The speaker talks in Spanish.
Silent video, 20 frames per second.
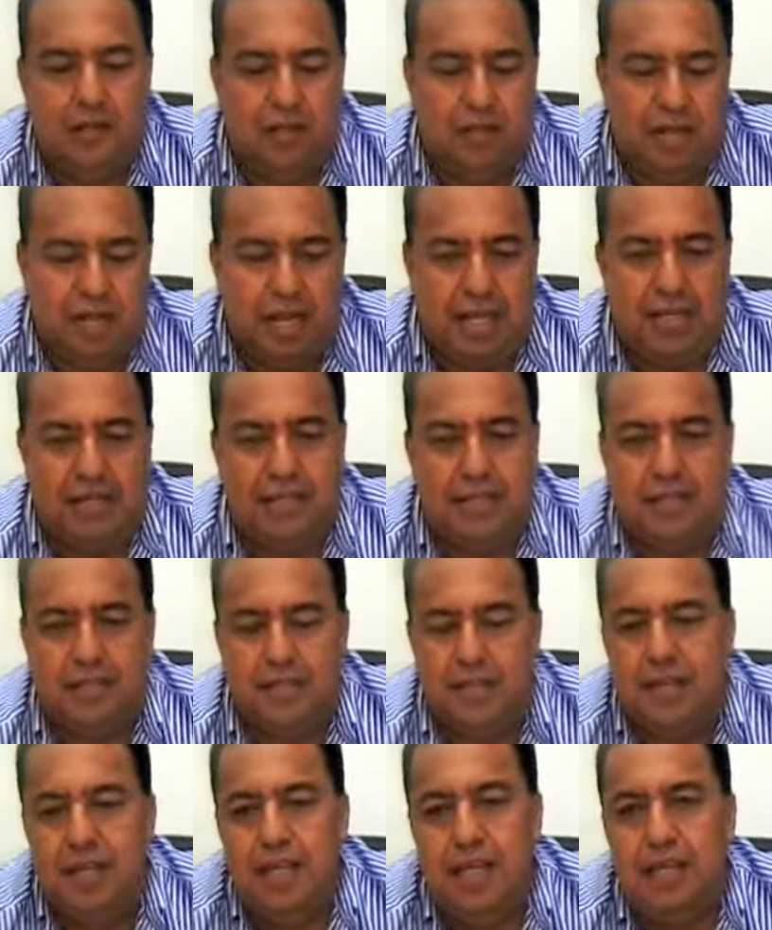casas
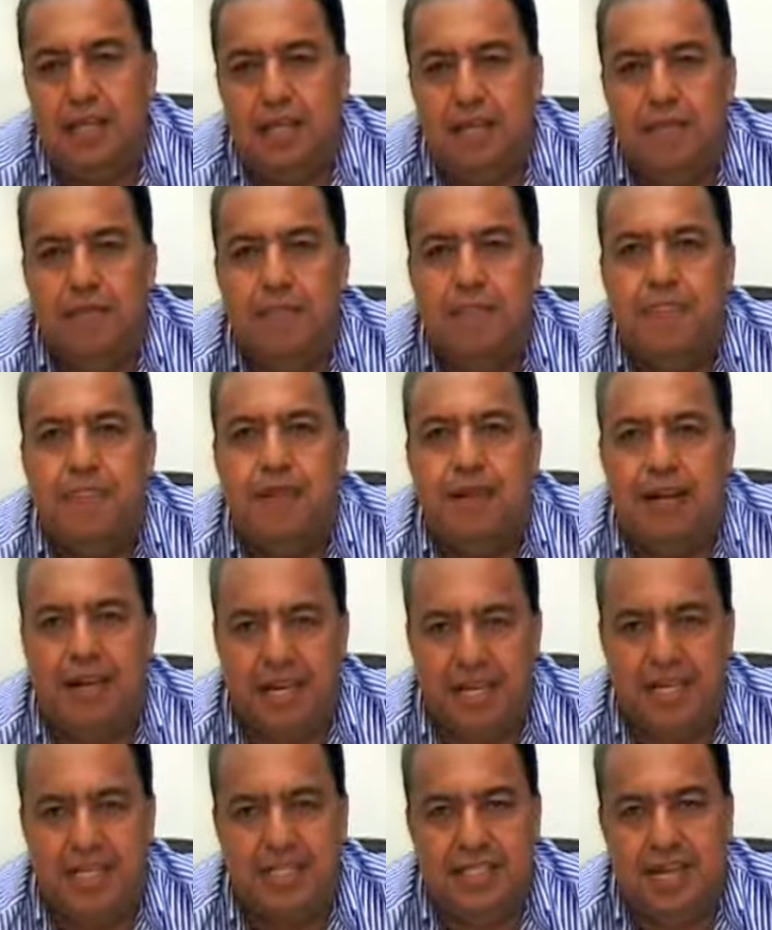y
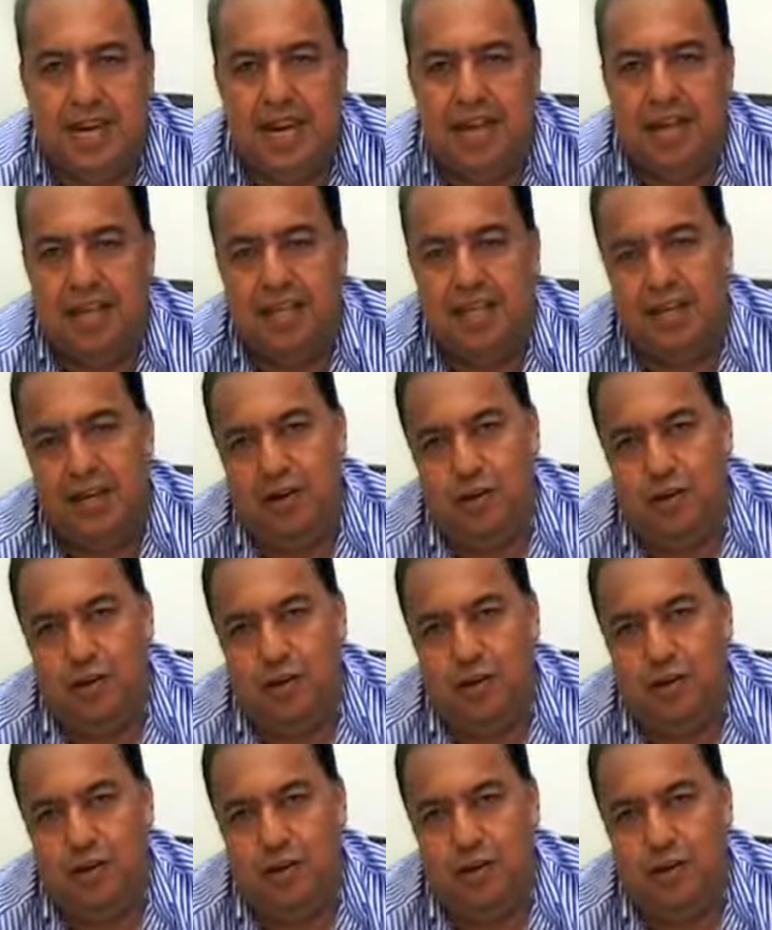registrar aquí.